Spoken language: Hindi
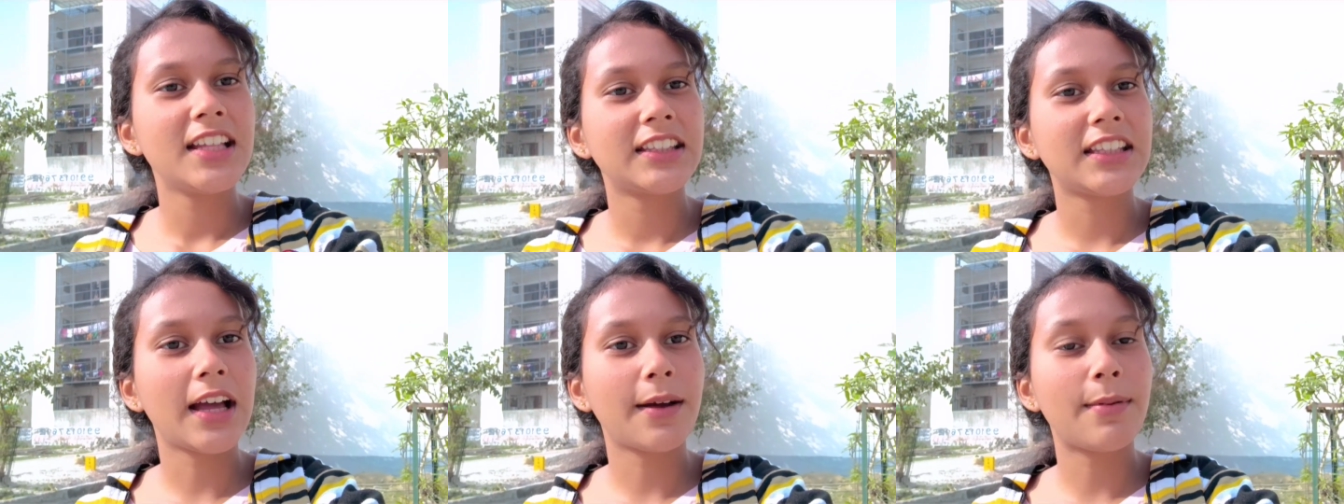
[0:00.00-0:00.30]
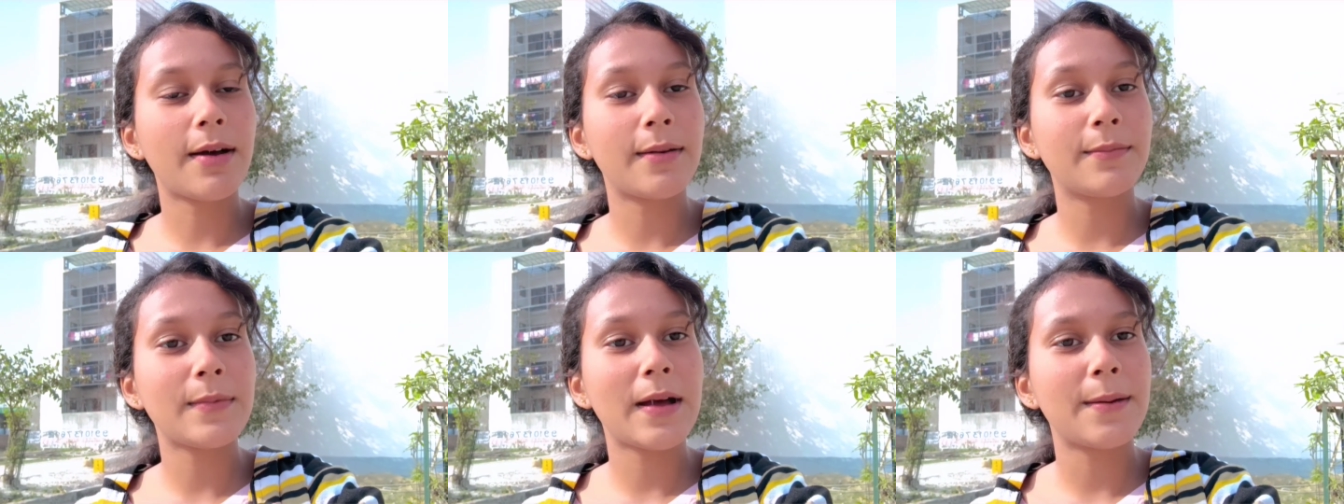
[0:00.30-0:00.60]

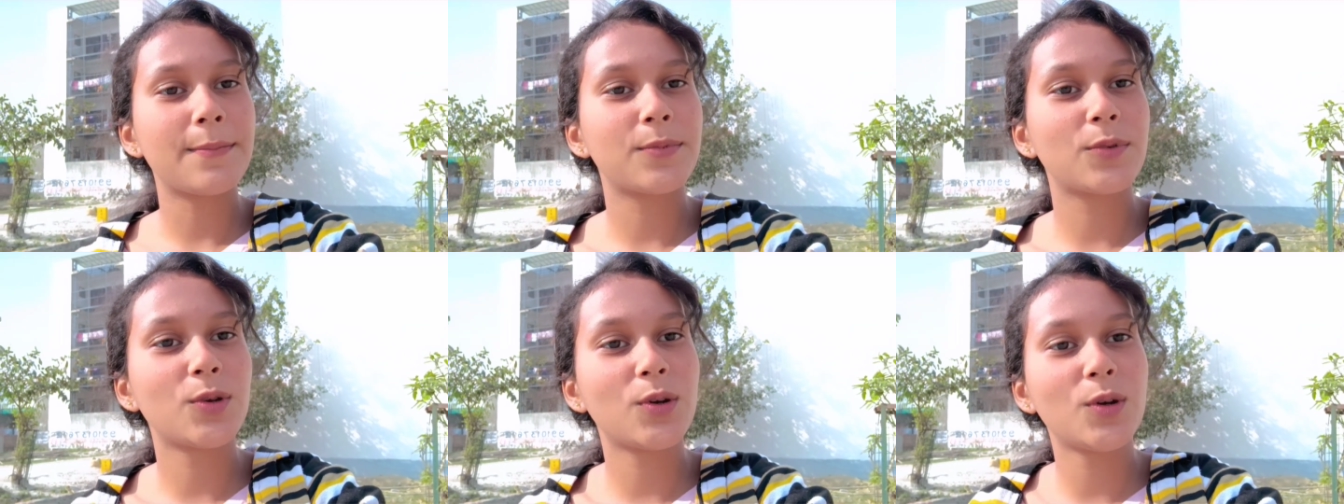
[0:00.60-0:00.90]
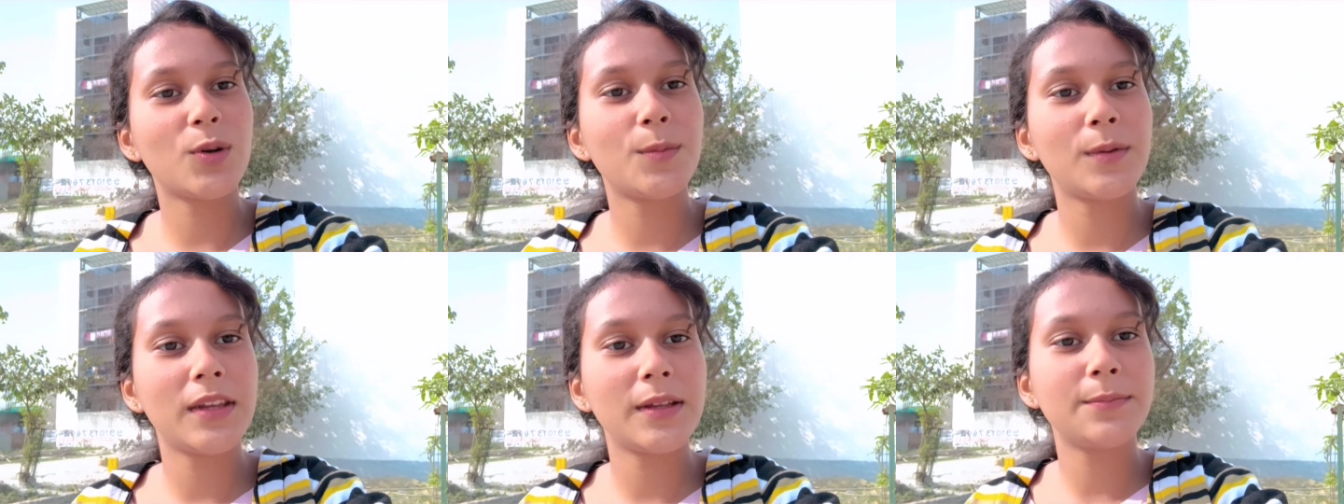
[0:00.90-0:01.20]
तब हम आपको
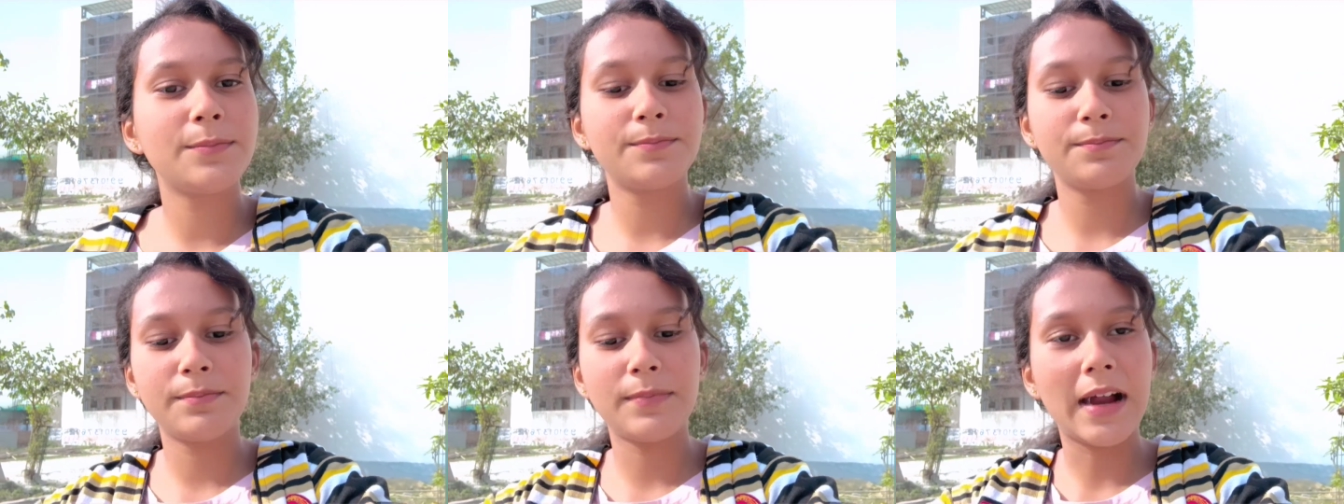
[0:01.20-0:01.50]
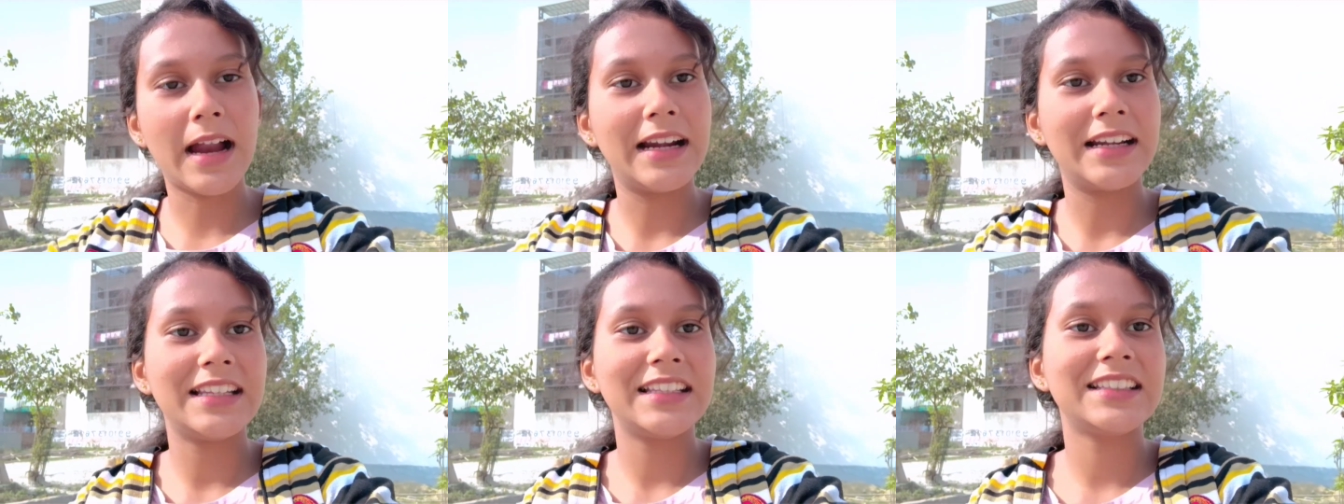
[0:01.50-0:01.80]
मतलब
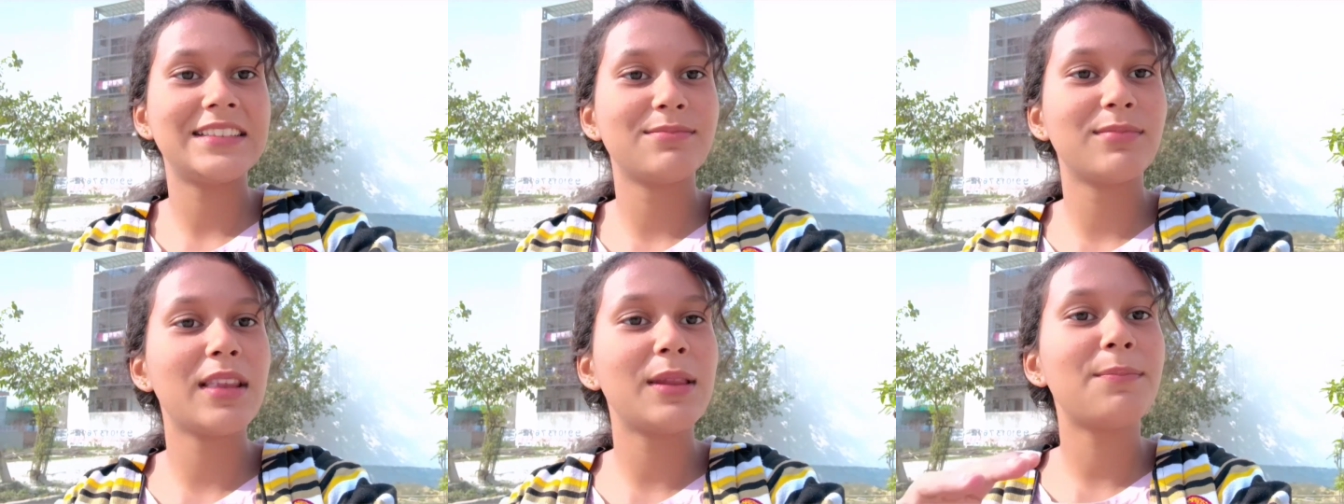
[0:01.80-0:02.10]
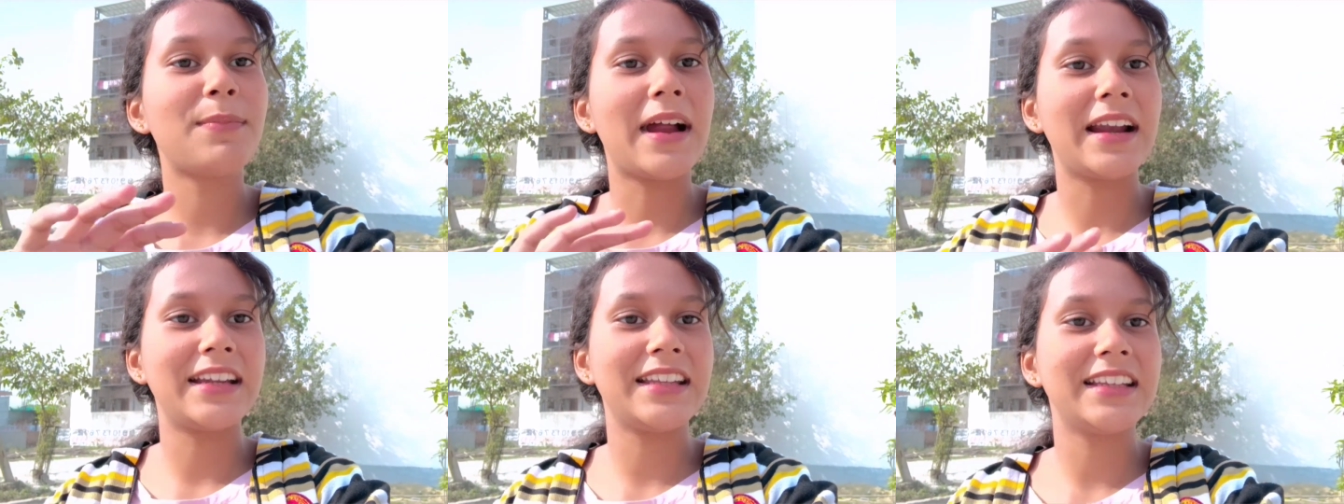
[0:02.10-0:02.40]
पार्टी मतलब
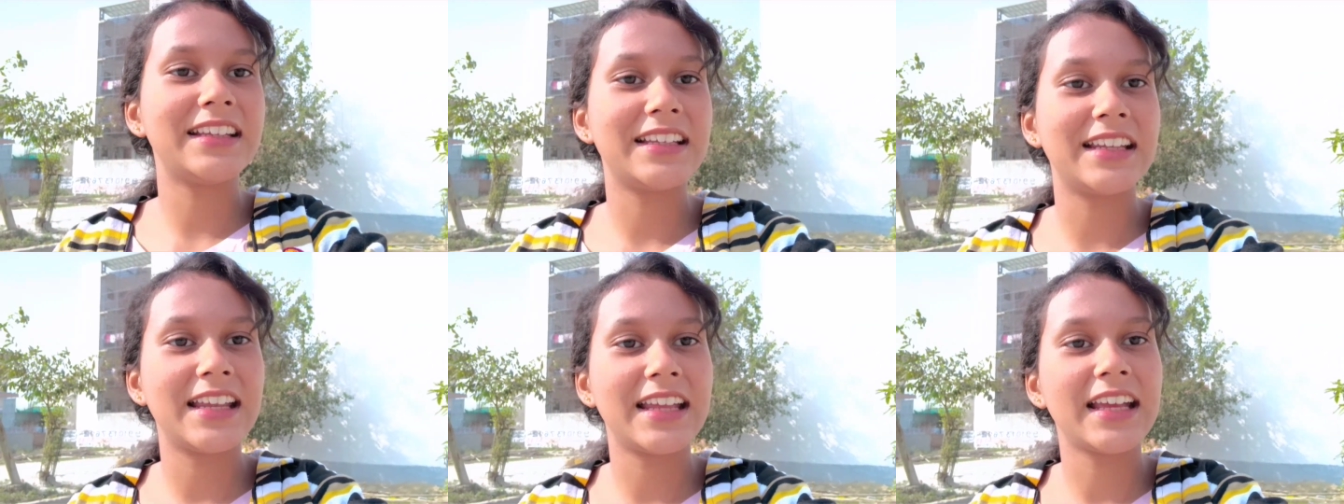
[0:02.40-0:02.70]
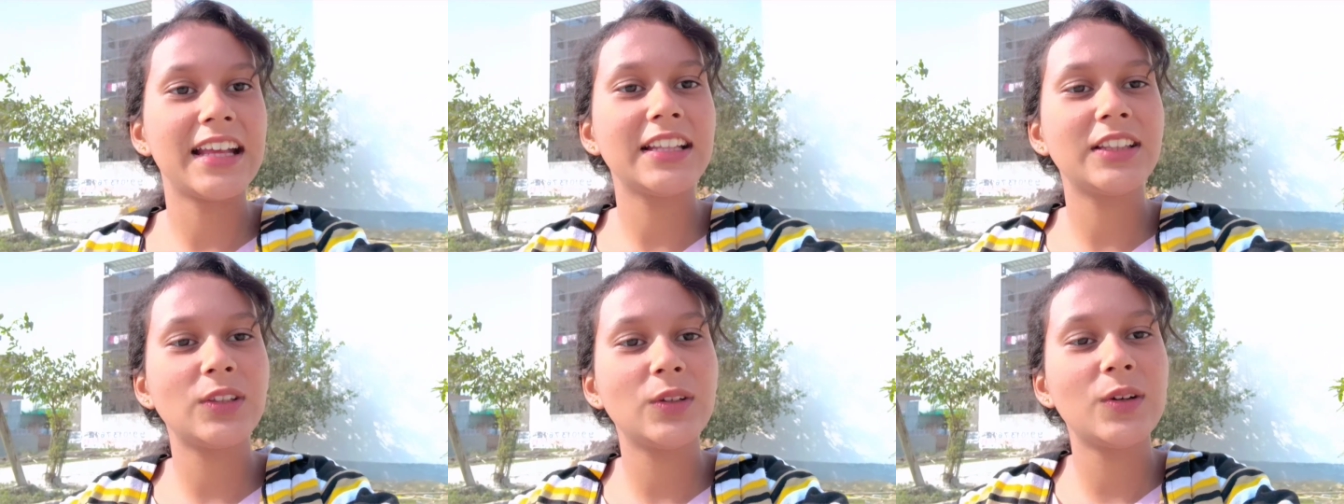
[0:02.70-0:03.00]
पार्टी
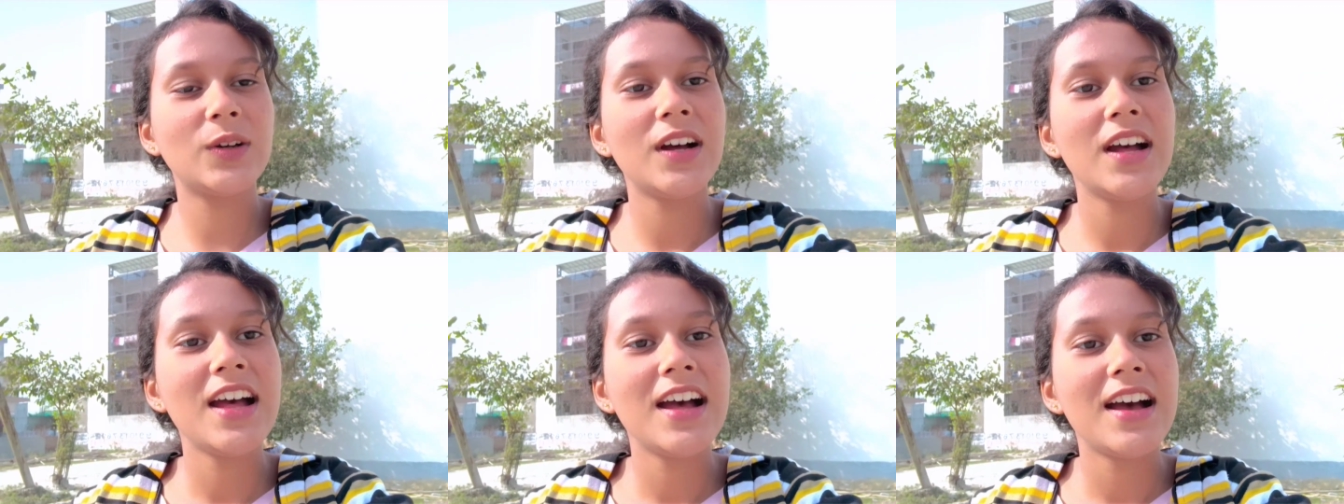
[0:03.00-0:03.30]
करेंगे तो